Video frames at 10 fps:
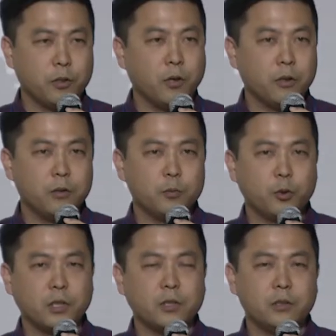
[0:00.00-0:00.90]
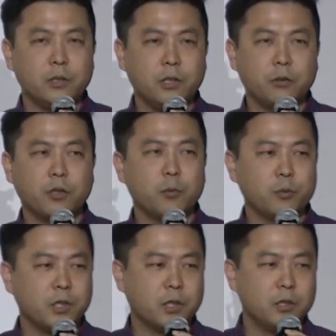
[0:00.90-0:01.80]
이런 프로젝트들이 어떻게 보면
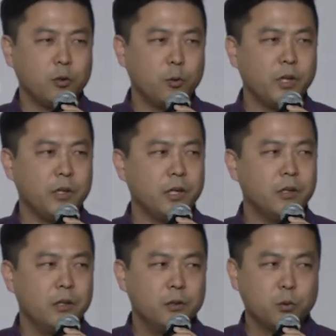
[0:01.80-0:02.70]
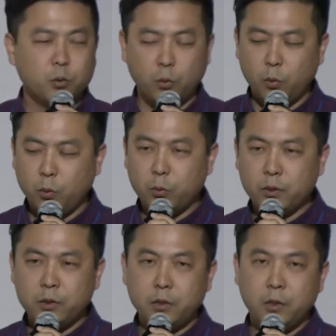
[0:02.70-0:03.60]
제가 실리콘밸리의
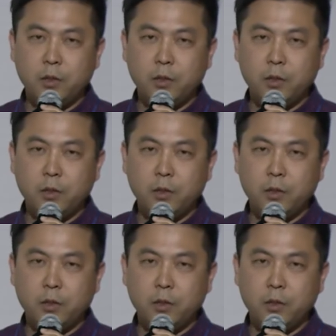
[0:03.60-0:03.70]
속도를